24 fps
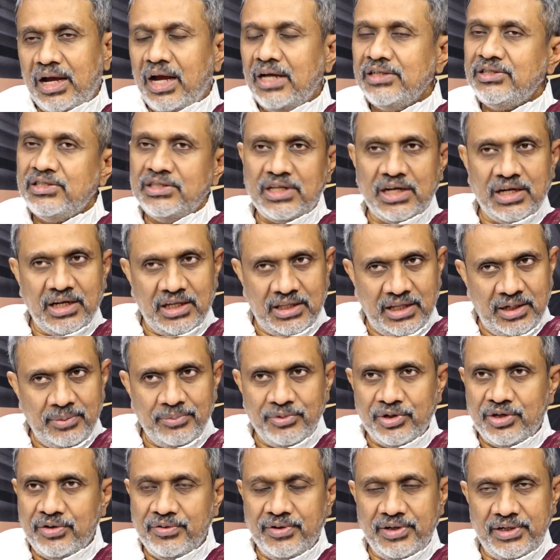ఆస్తి
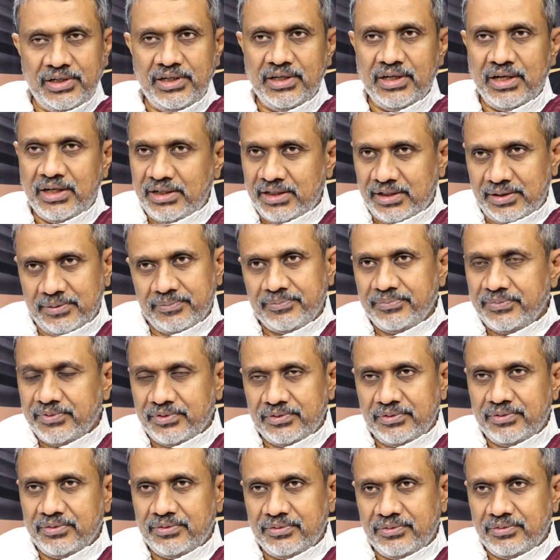తగాదాలు ముఖ్యమైన అని
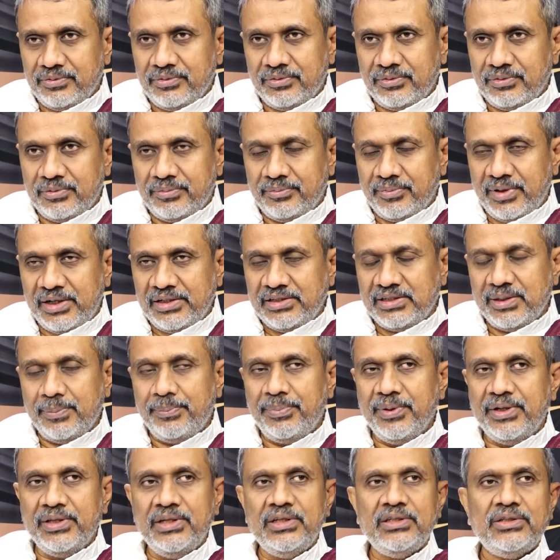బయట
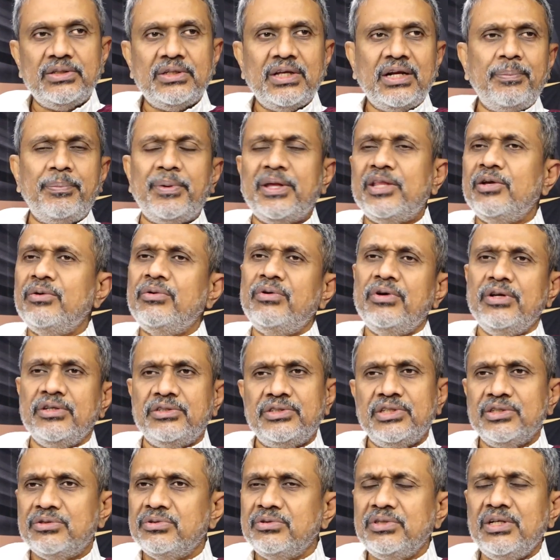చెప్పేది సరే పదవి కూడా
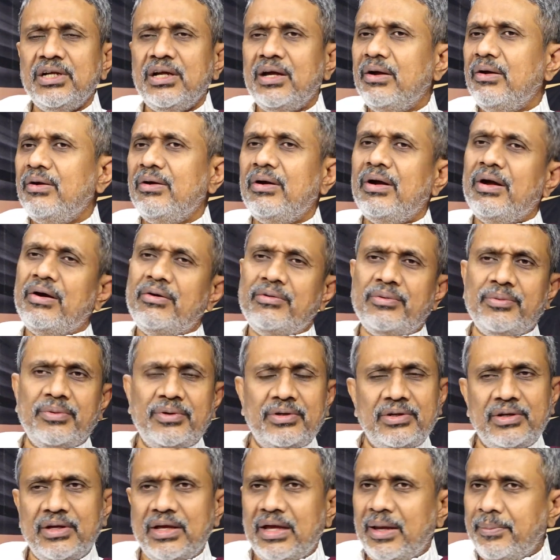ఇచ్చేసి ఉంటే ఆవిడ
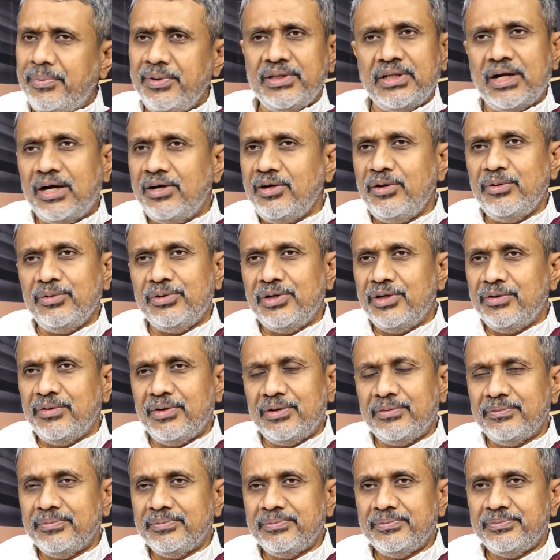హ్యాపీగా దాంట్లో
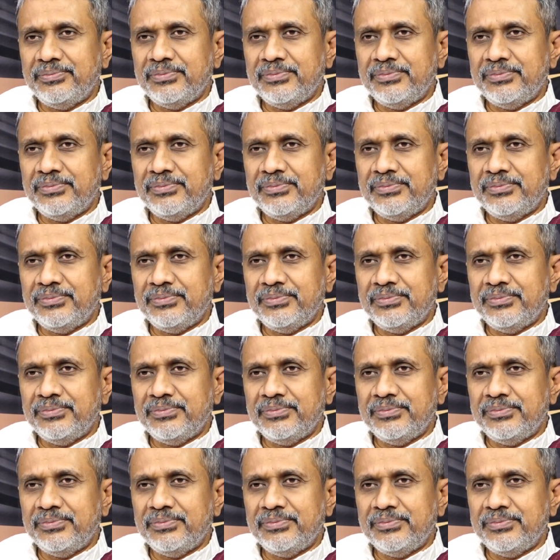ఉండేవారు